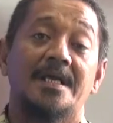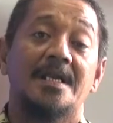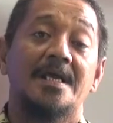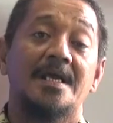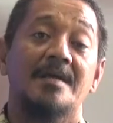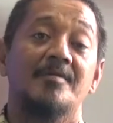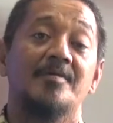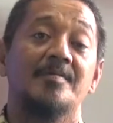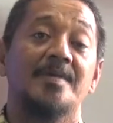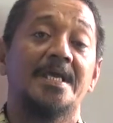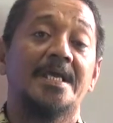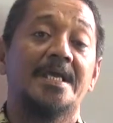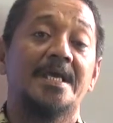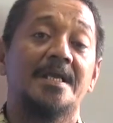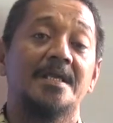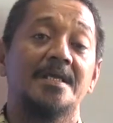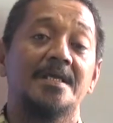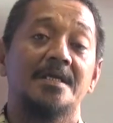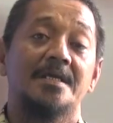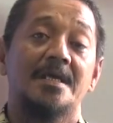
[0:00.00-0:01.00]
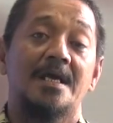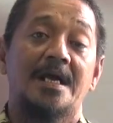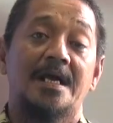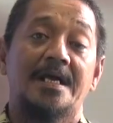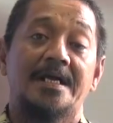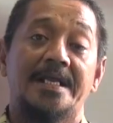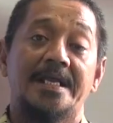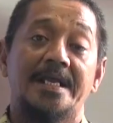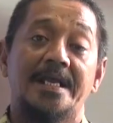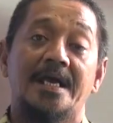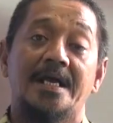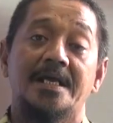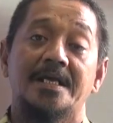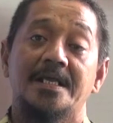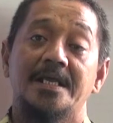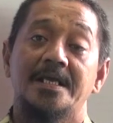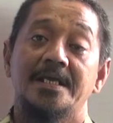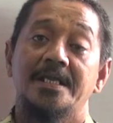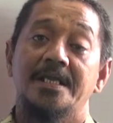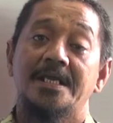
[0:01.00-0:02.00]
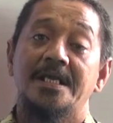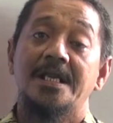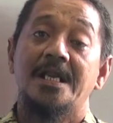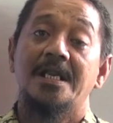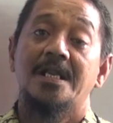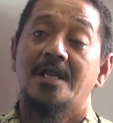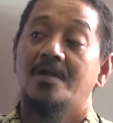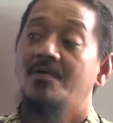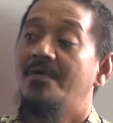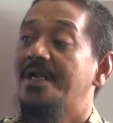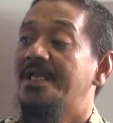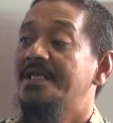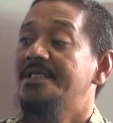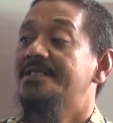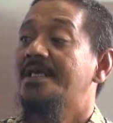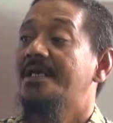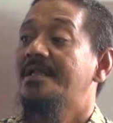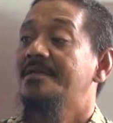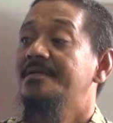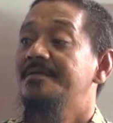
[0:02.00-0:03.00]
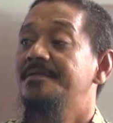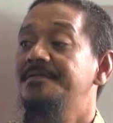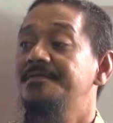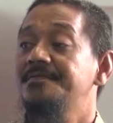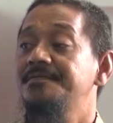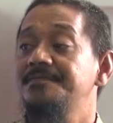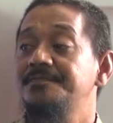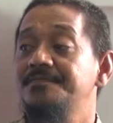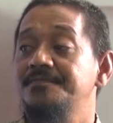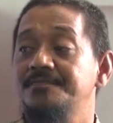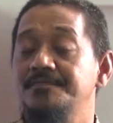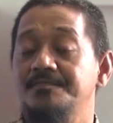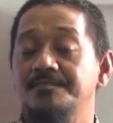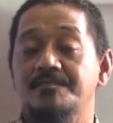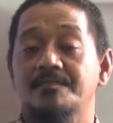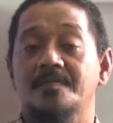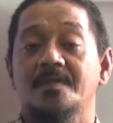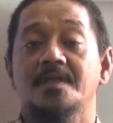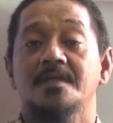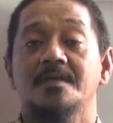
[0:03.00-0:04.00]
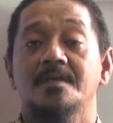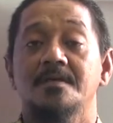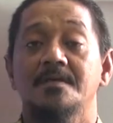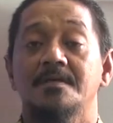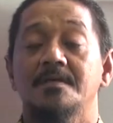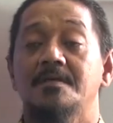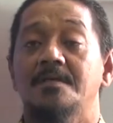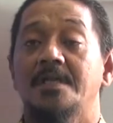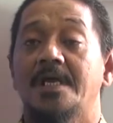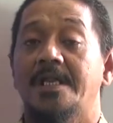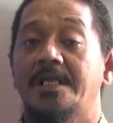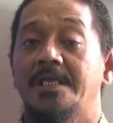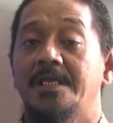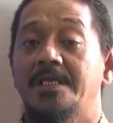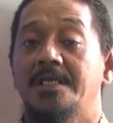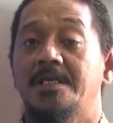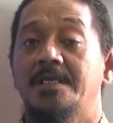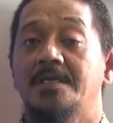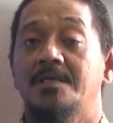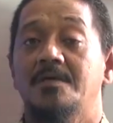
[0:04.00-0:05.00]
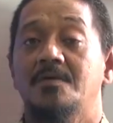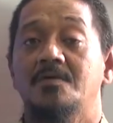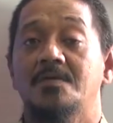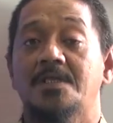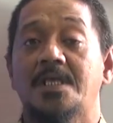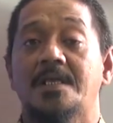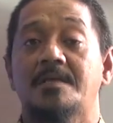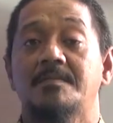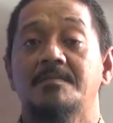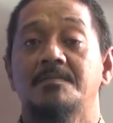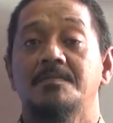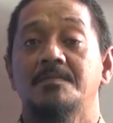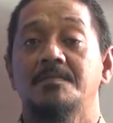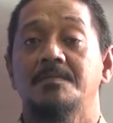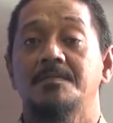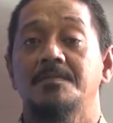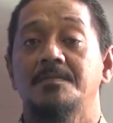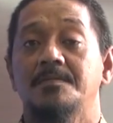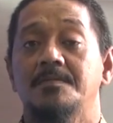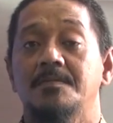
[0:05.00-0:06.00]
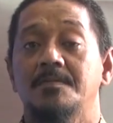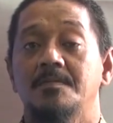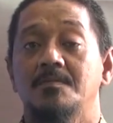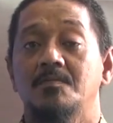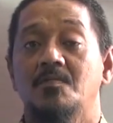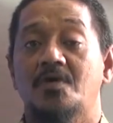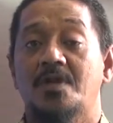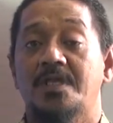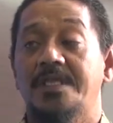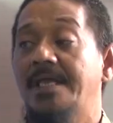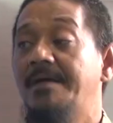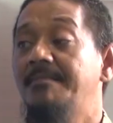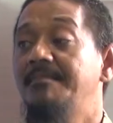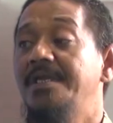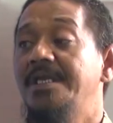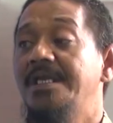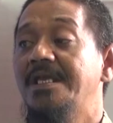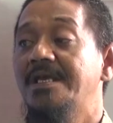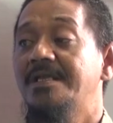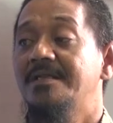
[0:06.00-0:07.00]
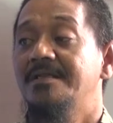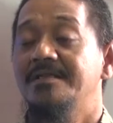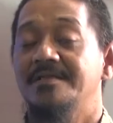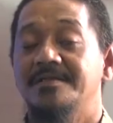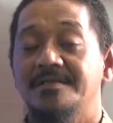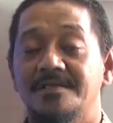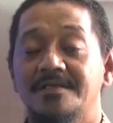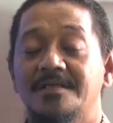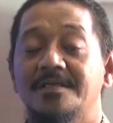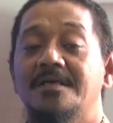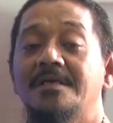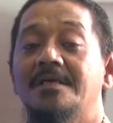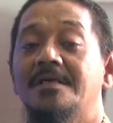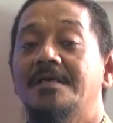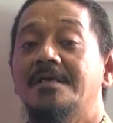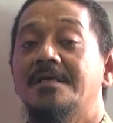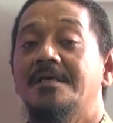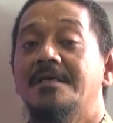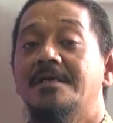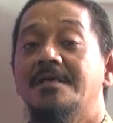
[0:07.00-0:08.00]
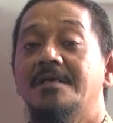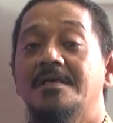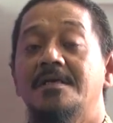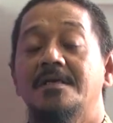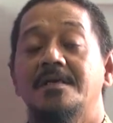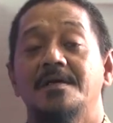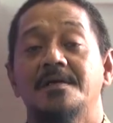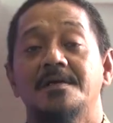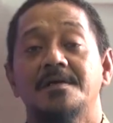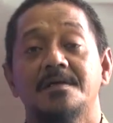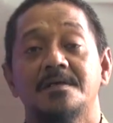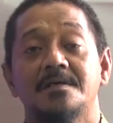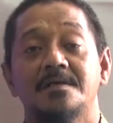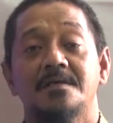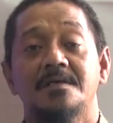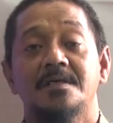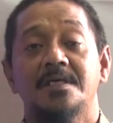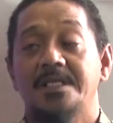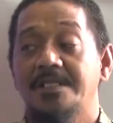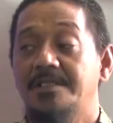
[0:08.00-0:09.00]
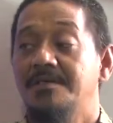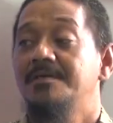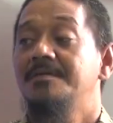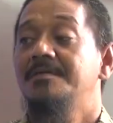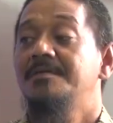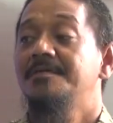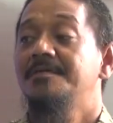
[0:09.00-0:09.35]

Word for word: karena kami mikir anggrek-anggrek ini kan adalah warisan dari hutan Muara Jambi kan. Mm -hmm. Gitu.